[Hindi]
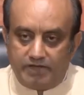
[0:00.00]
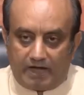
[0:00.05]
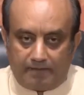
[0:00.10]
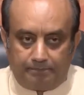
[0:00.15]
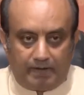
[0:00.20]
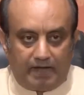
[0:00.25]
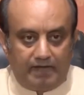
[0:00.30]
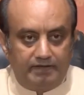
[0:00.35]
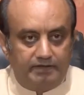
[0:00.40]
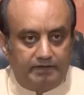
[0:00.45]

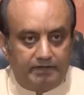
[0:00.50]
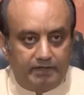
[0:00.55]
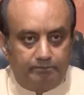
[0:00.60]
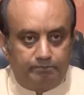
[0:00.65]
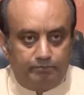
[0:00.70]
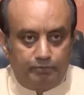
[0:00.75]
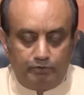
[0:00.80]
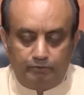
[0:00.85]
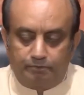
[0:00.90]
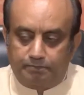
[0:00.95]
जापान के
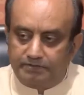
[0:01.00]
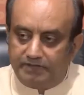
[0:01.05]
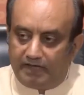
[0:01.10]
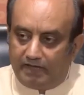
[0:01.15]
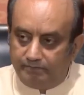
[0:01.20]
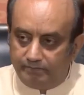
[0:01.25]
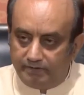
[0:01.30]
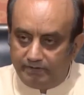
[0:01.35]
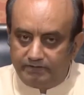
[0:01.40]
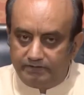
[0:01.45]
पूर्व
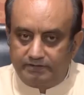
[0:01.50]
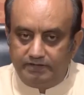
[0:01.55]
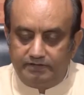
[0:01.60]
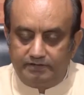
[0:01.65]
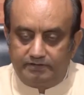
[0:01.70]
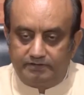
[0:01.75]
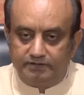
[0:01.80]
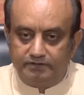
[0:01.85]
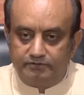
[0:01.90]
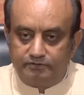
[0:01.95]

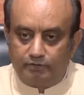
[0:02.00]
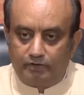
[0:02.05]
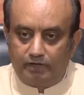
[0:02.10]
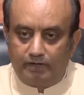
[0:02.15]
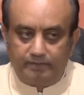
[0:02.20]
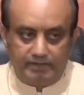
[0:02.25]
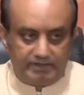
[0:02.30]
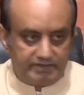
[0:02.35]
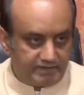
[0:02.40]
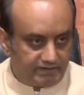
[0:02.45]
प्रधानमंत्री शिंजो
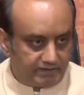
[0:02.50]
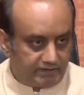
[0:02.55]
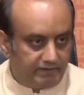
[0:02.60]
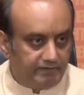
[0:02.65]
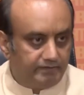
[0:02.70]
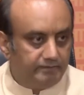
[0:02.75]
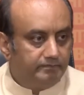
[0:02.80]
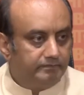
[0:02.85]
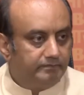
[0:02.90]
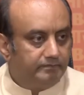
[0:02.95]
एबे जी
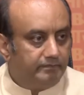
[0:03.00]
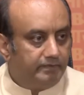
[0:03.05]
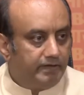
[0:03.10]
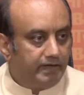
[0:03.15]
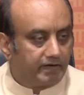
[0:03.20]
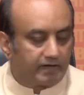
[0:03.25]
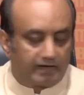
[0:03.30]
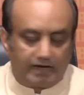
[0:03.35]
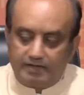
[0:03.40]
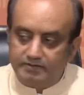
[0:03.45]
की
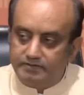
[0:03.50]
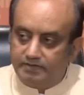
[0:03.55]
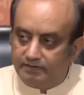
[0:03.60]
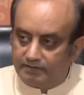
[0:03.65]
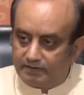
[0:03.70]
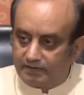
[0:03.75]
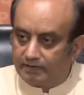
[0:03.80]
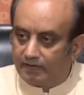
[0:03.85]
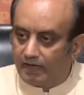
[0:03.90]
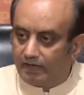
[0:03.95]
एक
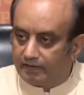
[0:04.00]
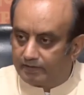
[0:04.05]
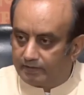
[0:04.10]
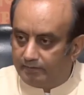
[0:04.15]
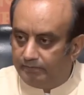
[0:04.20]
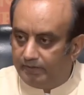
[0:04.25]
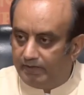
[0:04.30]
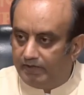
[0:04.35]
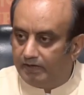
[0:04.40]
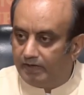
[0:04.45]
राजनीतिक
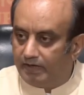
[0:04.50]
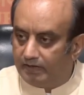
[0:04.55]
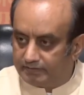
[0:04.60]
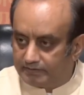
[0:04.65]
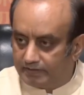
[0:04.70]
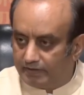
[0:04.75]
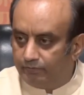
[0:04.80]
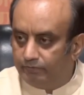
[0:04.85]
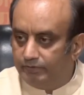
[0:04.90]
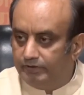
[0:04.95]
कार्यक्रम में
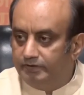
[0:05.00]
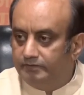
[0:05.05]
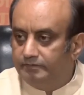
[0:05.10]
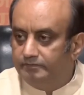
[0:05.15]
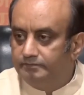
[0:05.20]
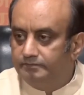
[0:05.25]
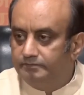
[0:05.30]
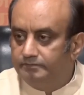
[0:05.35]
हत्या हुई